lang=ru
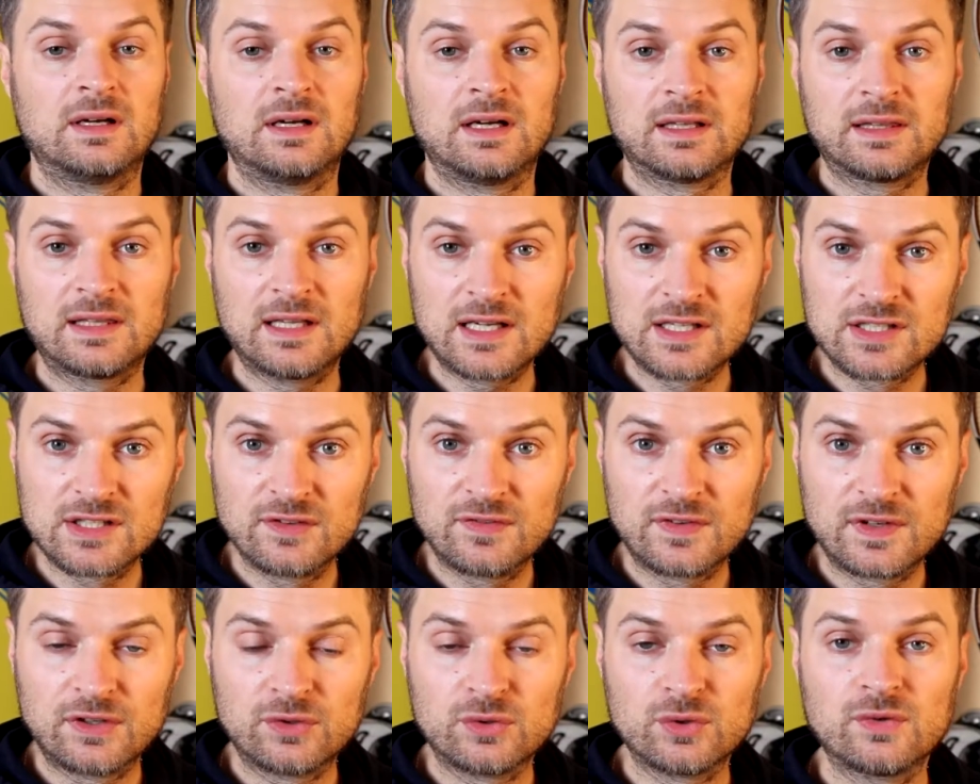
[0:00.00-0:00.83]
А также
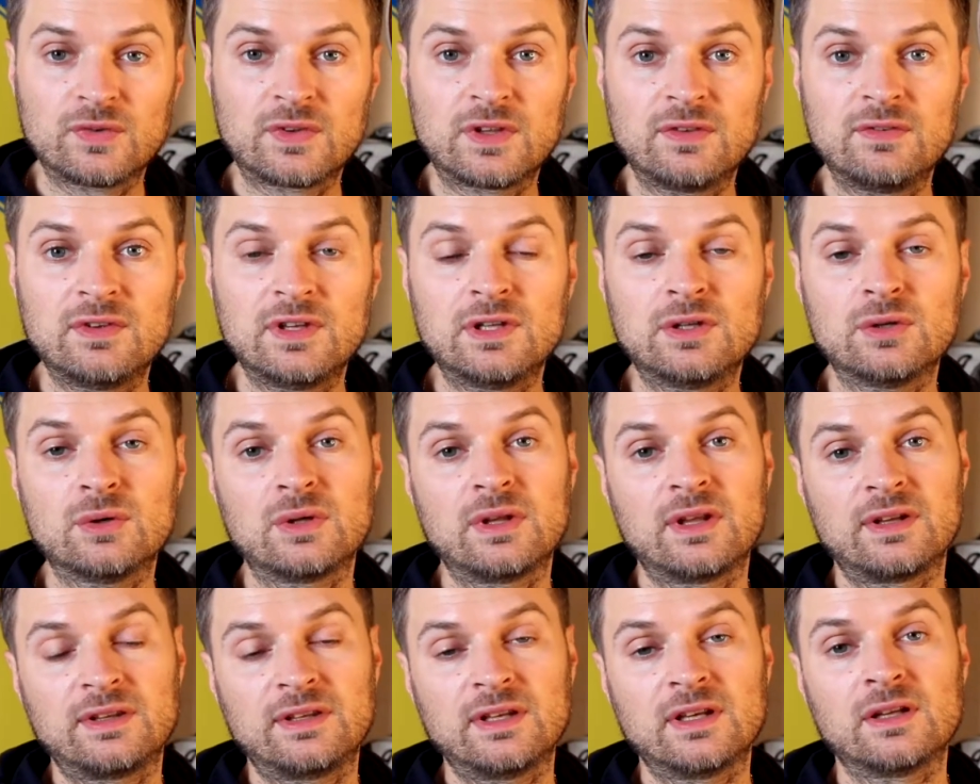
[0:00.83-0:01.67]
в концовке видео
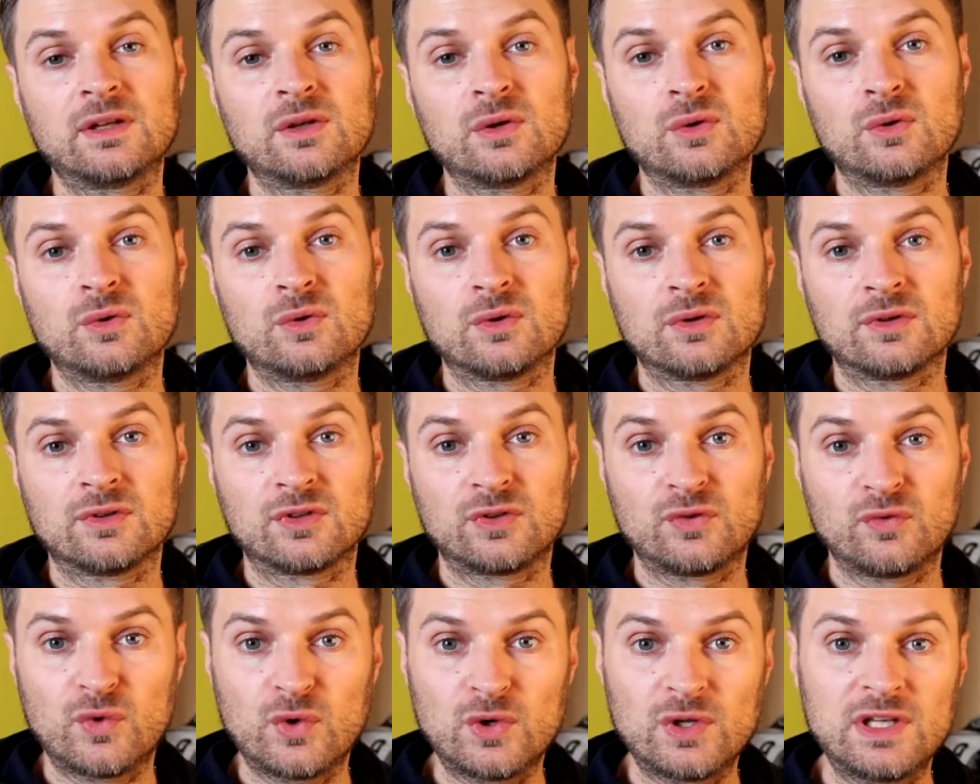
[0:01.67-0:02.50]
я сделаю
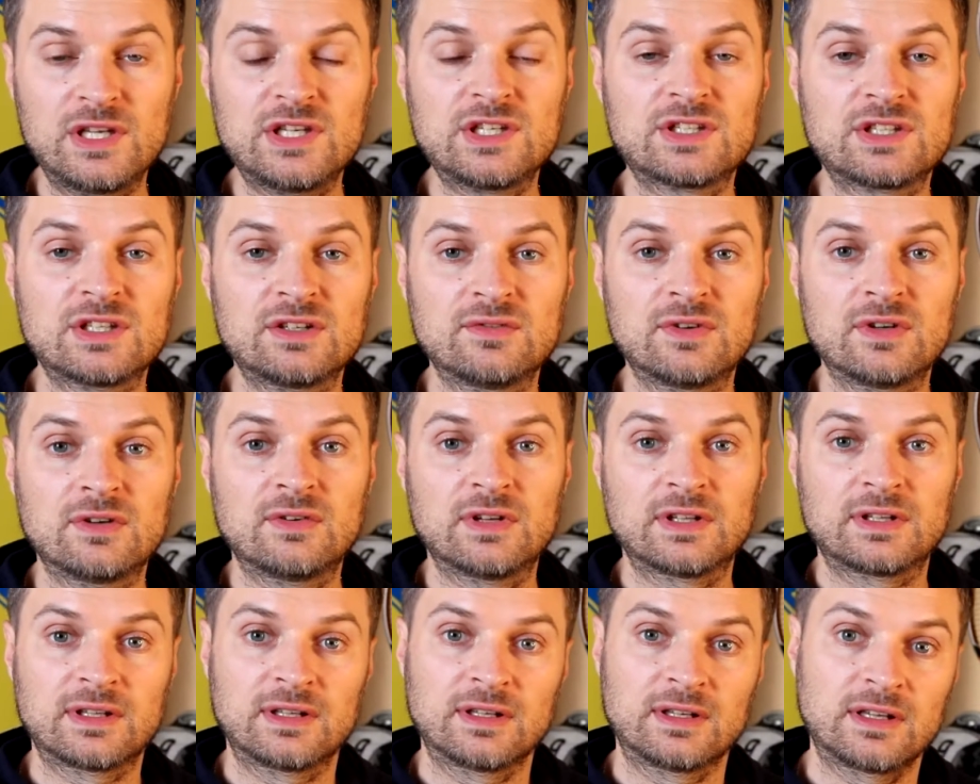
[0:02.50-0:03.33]
свой личный
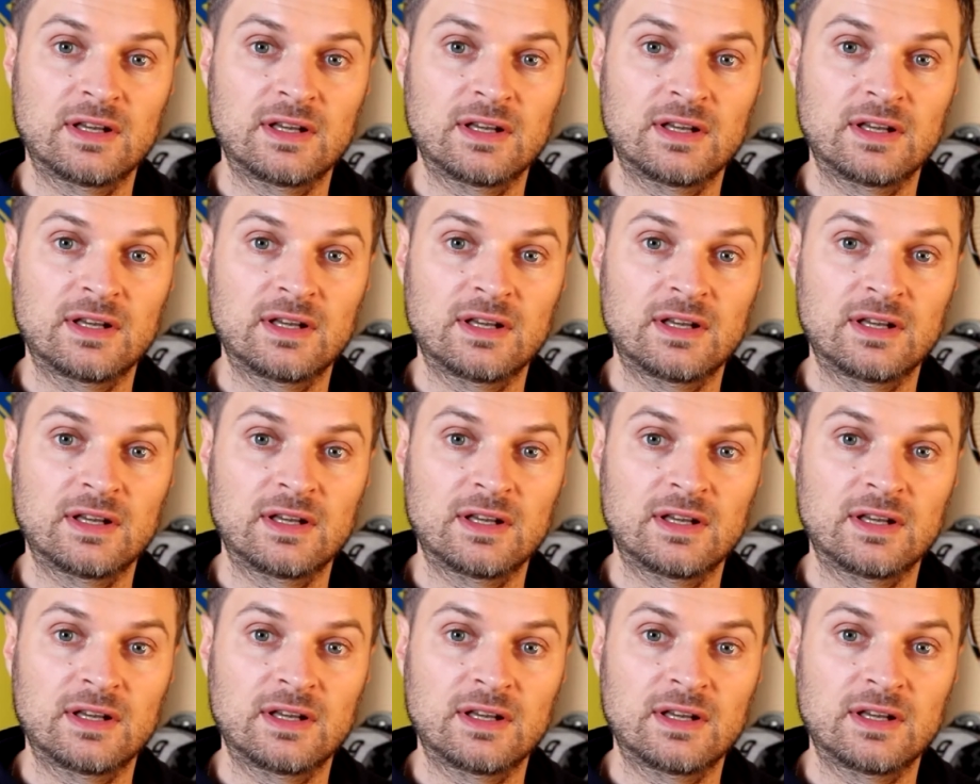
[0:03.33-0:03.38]
вывод,